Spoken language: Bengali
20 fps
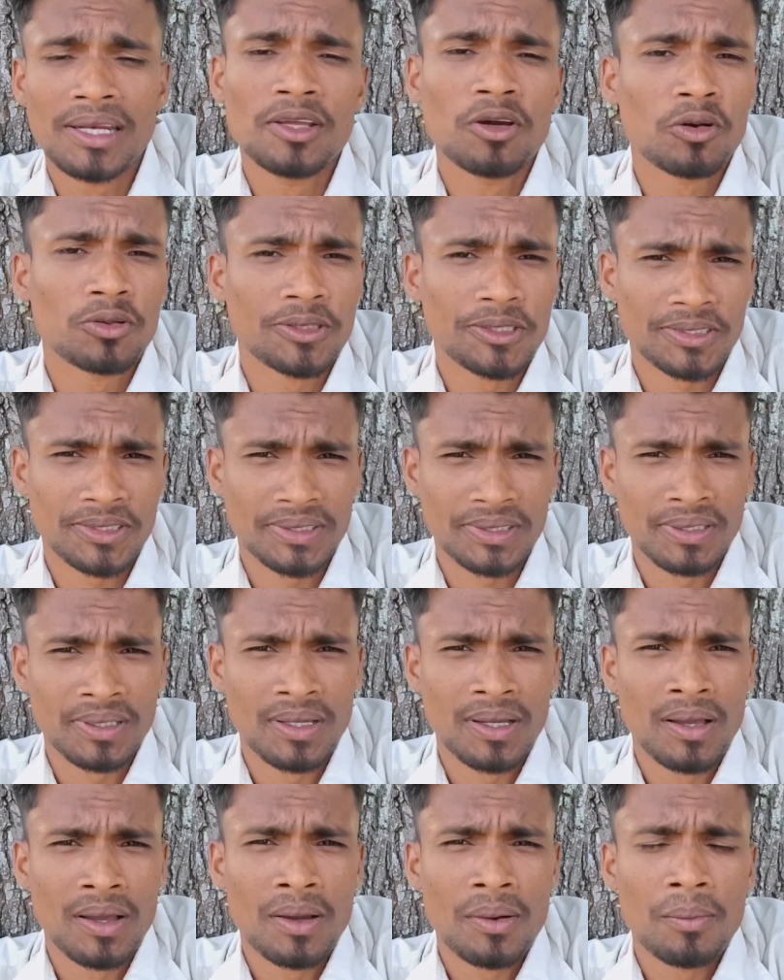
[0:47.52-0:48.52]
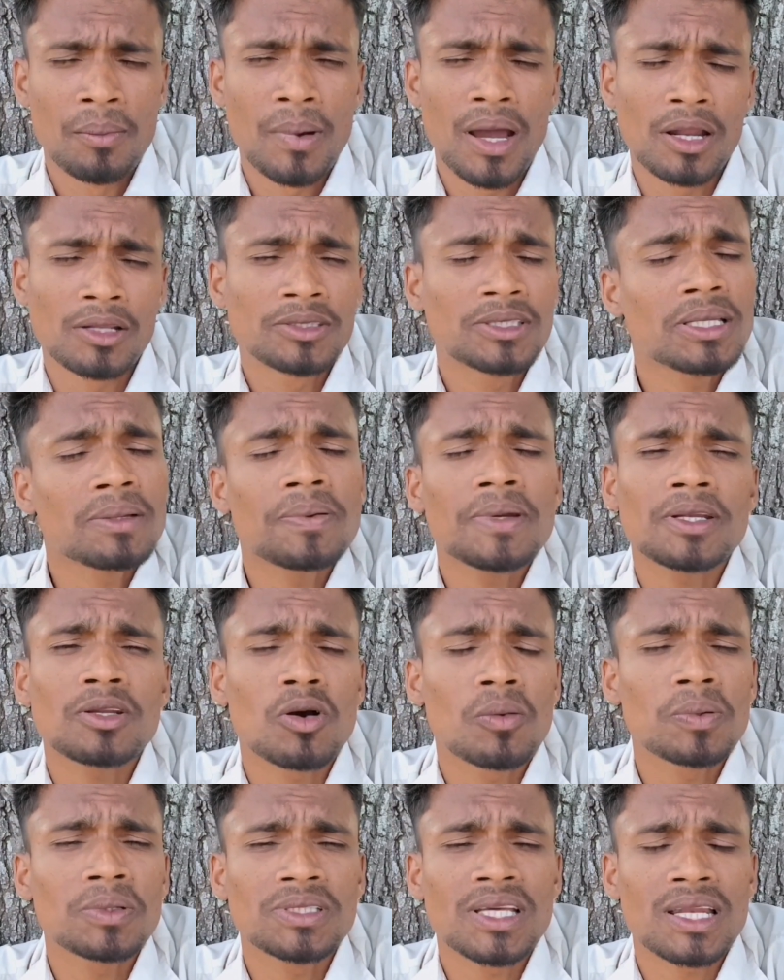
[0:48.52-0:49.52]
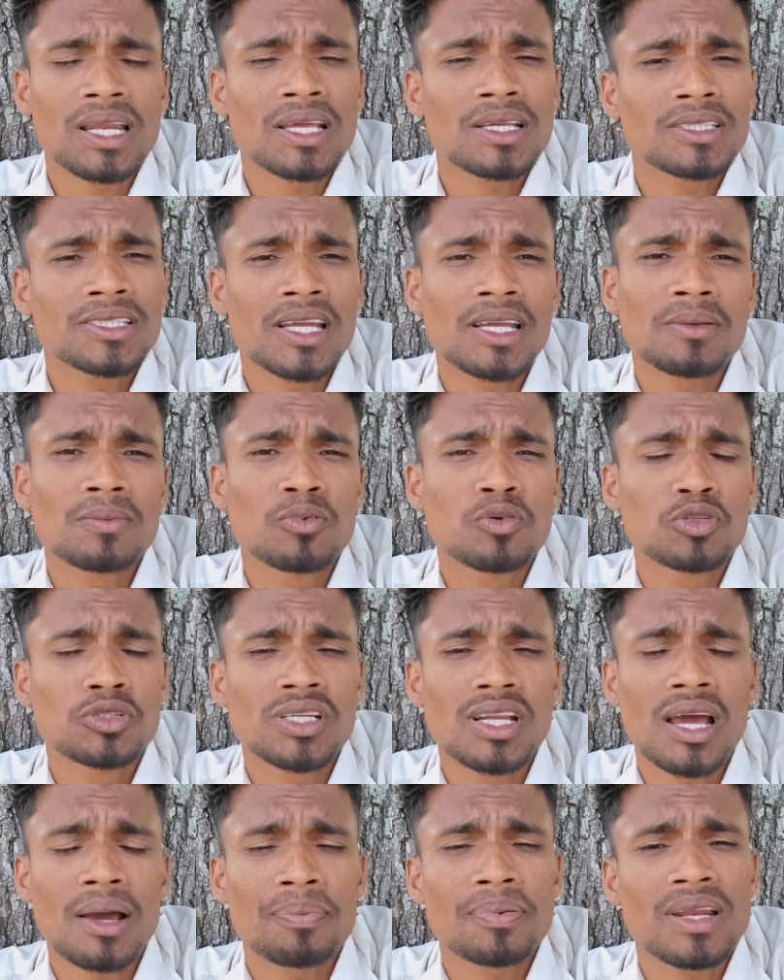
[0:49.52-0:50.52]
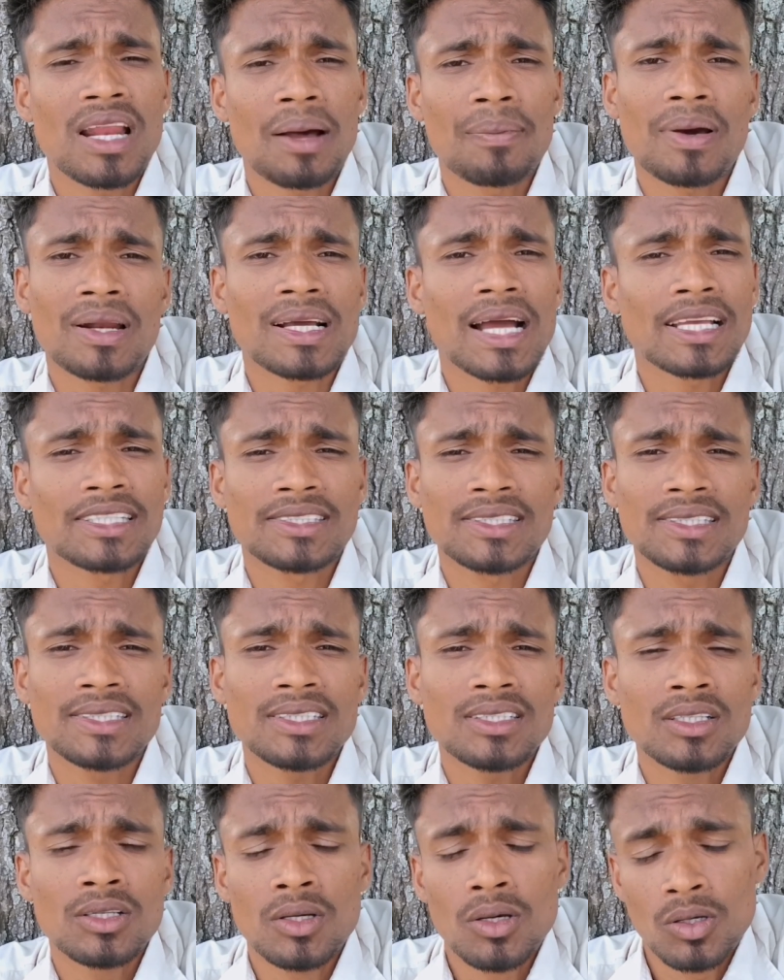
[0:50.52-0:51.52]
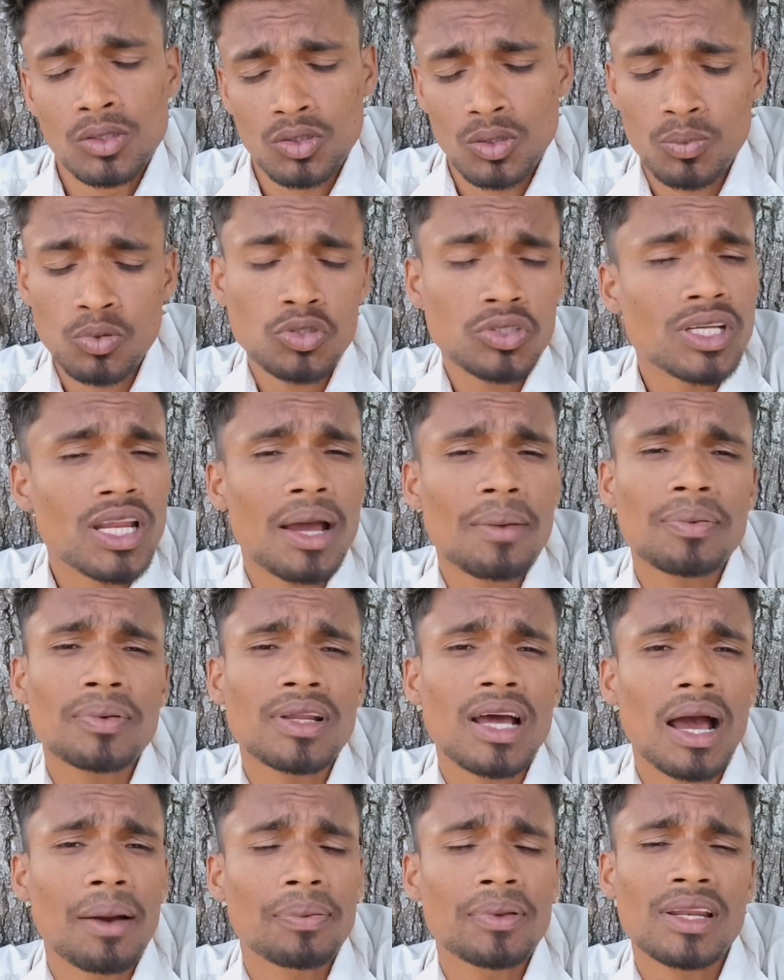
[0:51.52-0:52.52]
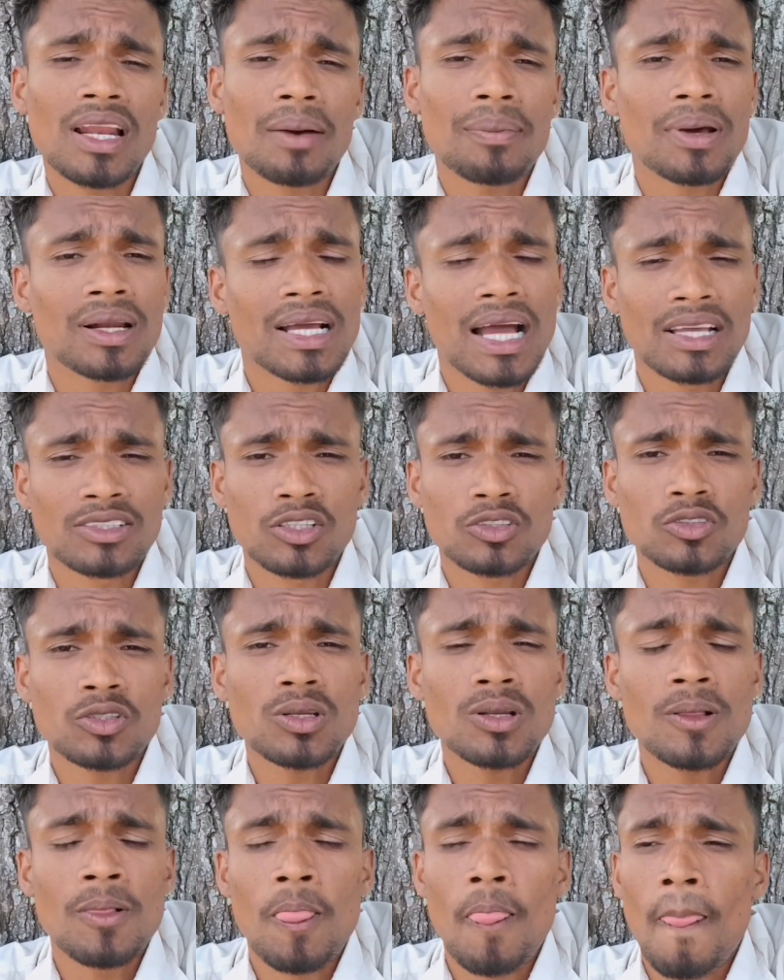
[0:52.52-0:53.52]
নিয়োগ দিছে অ্যান্ড সিফ হিট অফিসার এই সেই বুঝলে আপনি নাফার কাজ কি তো বুঝলে আপনি আপনি নাফার কাজ আসল